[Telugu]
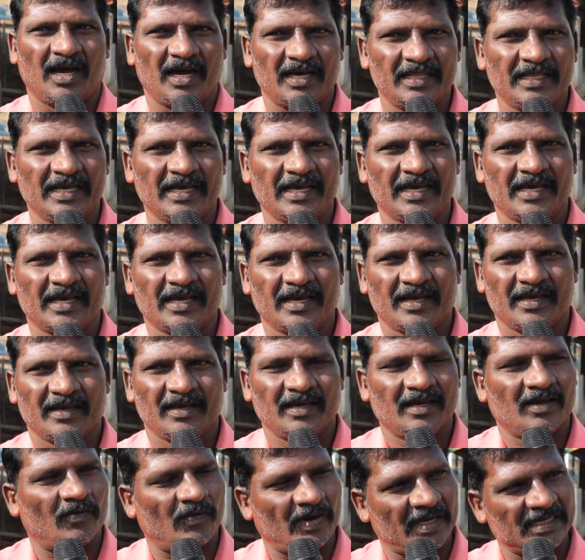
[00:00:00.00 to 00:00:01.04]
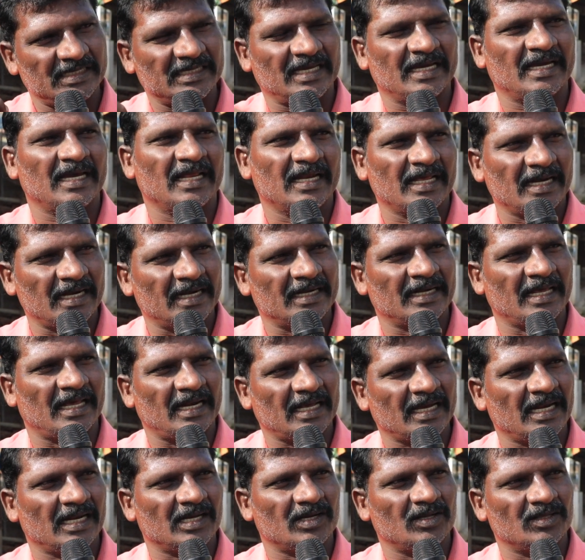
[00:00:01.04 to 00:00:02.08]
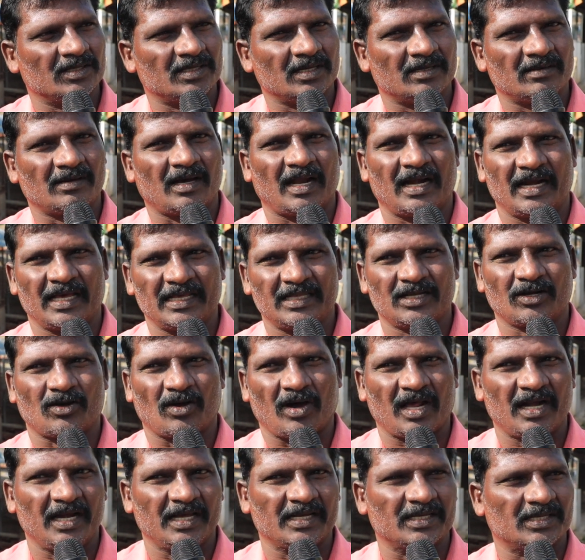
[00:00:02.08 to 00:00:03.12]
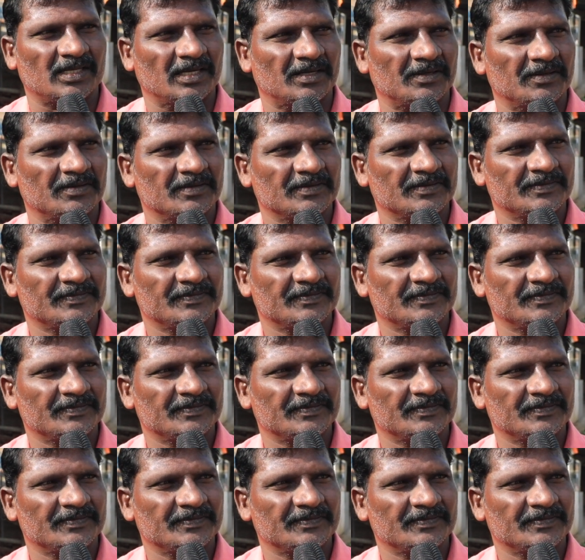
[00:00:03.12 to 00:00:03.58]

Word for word: అదే వైజాగ్ వెళ్ళాలంటే ఎలాగెళ్ళగలుగుతారు వాళ్ళు అయితే కార్లు ఎక్కుతారు